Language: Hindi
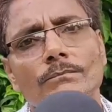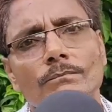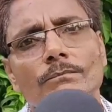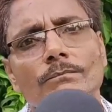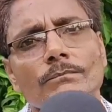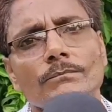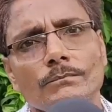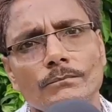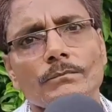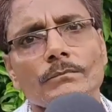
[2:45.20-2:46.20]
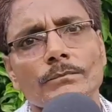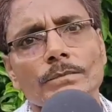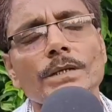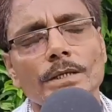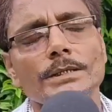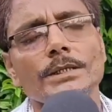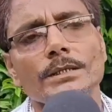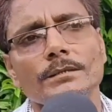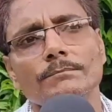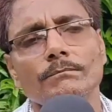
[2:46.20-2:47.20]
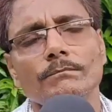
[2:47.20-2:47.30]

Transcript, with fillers: के साथ साथ बेहतर मुनाफा जी जी